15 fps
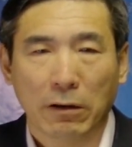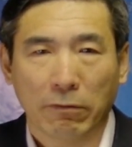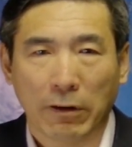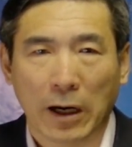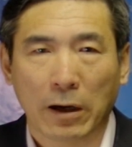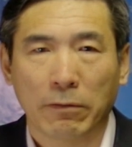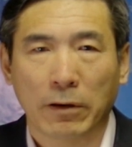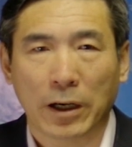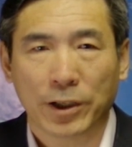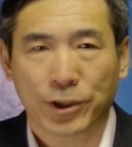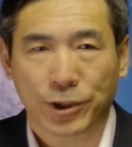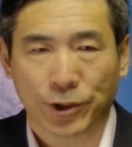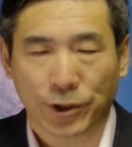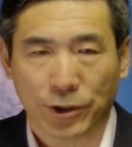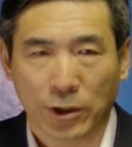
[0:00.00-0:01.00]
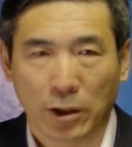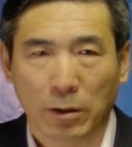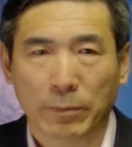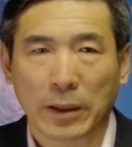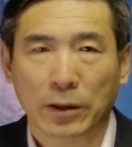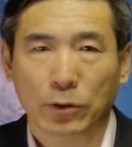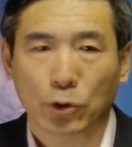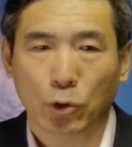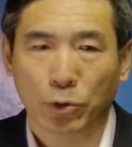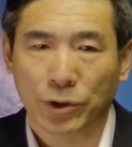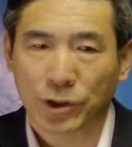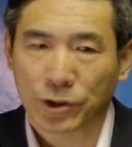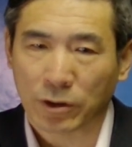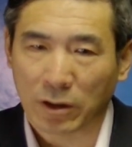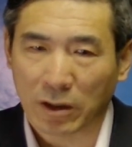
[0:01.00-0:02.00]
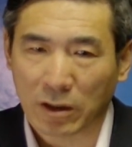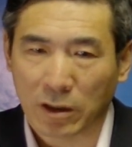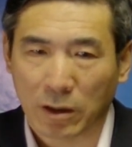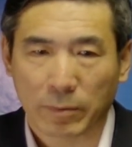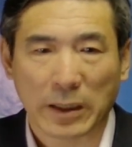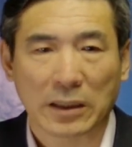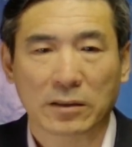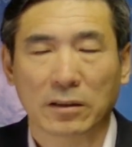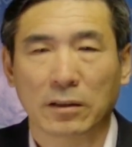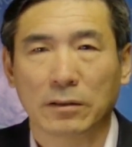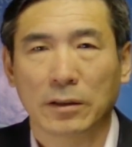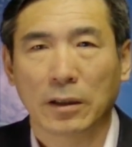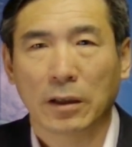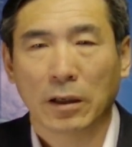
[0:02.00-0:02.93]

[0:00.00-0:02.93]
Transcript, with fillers: 往往使革命吞噬了革命者。